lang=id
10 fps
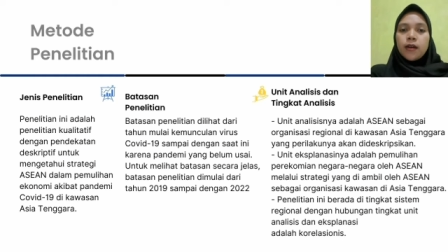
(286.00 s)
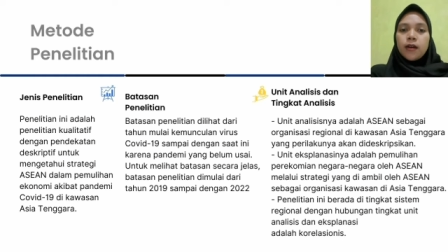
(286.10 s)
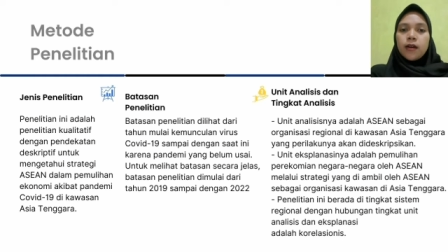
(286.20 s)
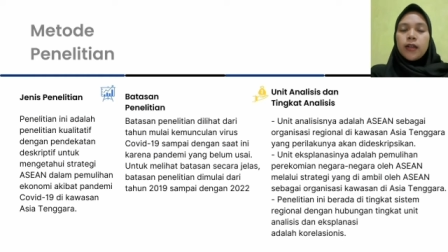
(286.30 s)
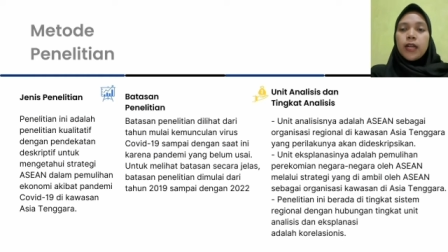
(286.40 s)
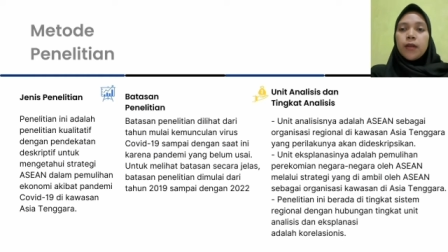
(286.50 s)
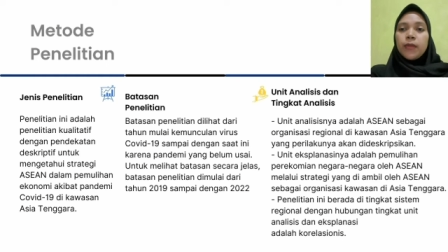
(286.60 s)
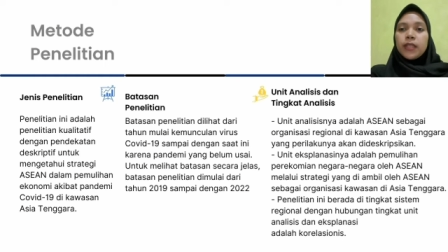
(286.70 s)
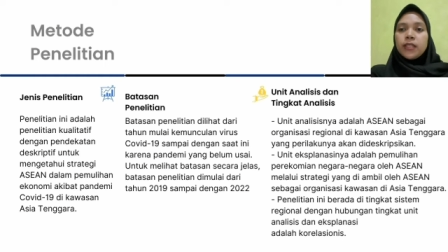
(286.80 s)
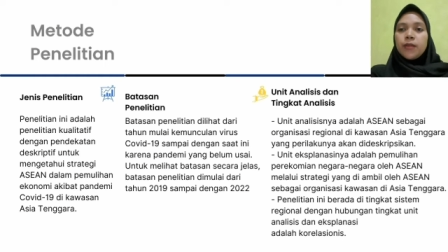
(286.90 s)
Eh, dengan
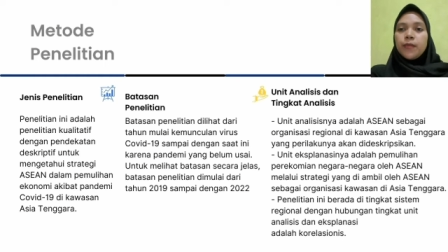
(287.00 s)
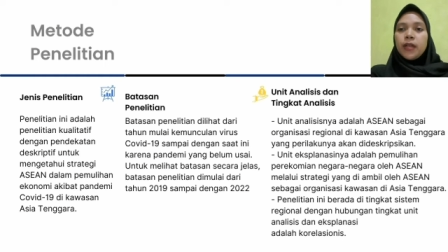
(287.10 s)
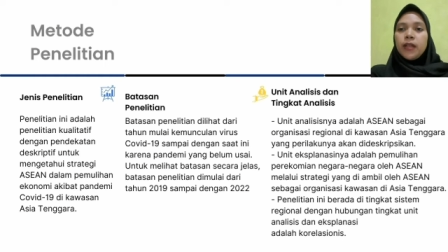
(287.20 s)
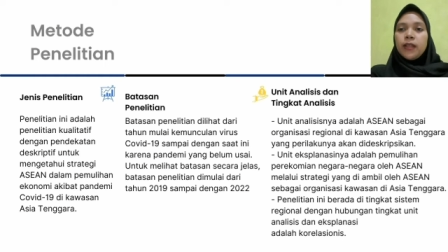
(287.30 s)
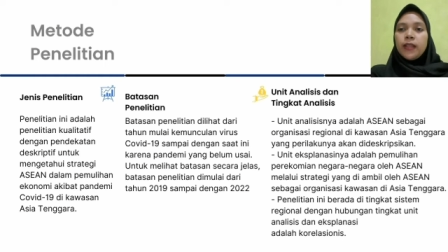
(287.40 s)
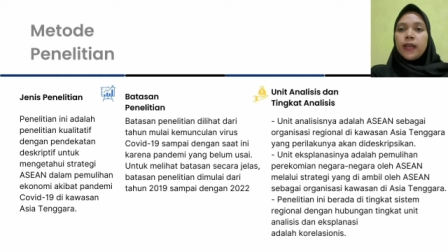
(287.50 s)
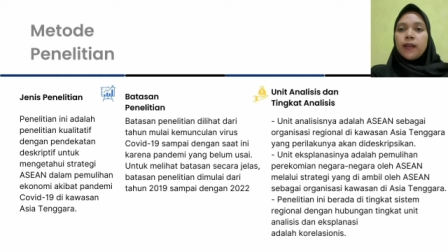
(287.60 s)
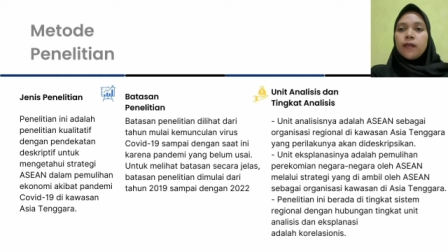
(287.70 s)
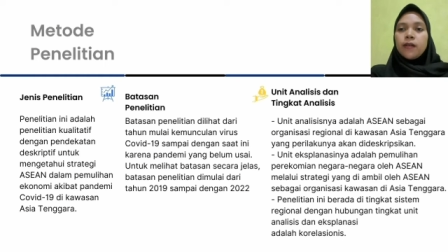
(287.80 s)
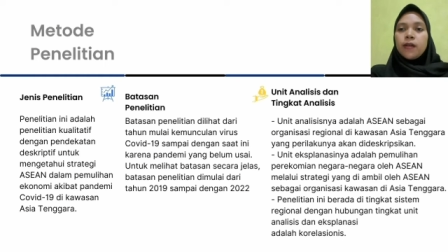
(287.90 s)
batasan
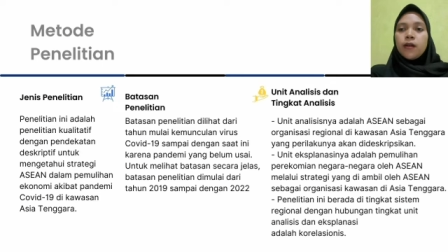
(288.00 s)
penelitian.